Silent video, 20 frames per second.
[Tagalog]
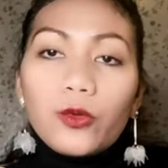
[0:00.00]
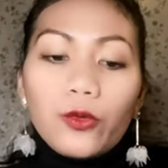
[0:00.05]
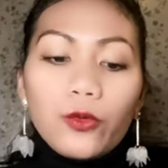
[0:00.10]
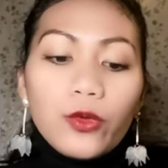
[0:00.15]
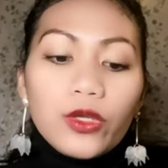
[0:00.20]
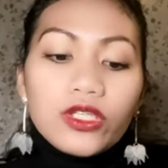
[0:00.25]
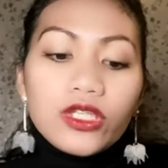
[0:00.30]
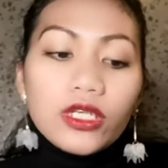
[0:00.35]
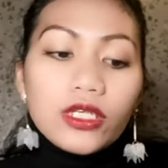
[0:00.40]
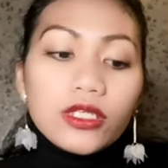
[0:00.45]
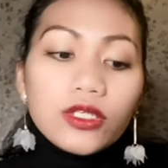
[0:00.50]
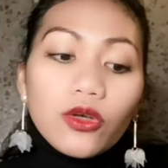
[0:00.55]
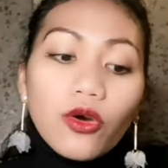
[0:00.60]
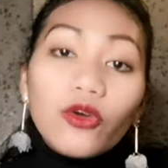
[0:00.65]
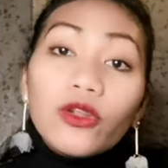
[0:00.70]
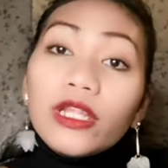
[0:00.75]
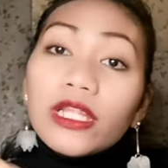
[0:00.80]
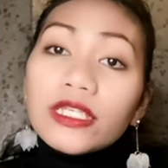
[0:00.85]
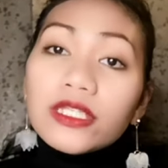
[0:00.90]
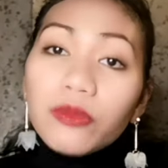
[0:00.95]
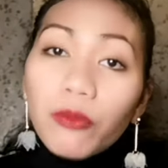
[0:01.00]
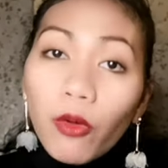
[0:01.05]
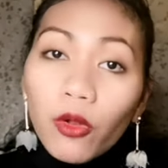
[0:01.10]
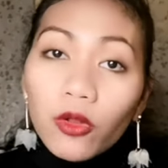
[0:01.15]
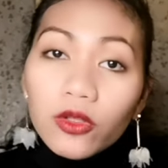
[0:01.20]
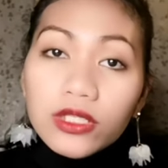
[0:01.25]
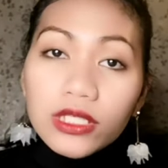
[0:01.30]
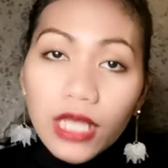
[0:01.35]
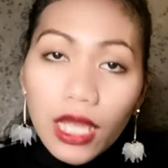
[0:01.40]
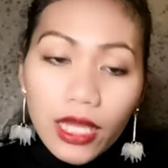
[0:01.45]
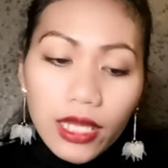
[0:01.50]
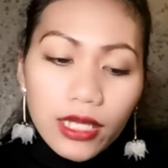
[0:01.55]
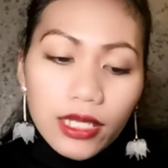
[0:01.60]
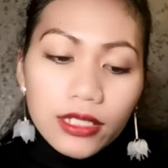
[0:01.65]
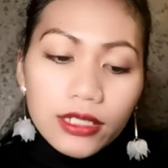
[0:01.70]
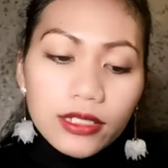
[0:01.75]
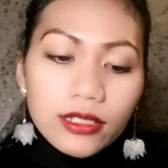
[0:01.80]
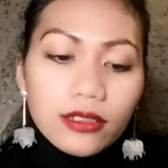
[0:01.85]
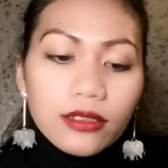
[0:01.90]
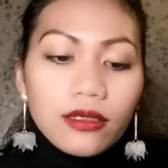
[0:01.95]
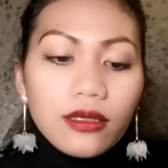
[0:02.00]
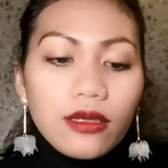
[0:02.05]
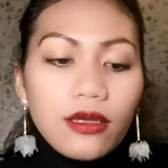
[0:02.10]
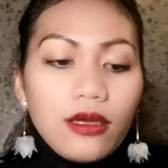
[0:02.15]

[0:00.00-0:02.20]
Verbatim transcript: which is only small size.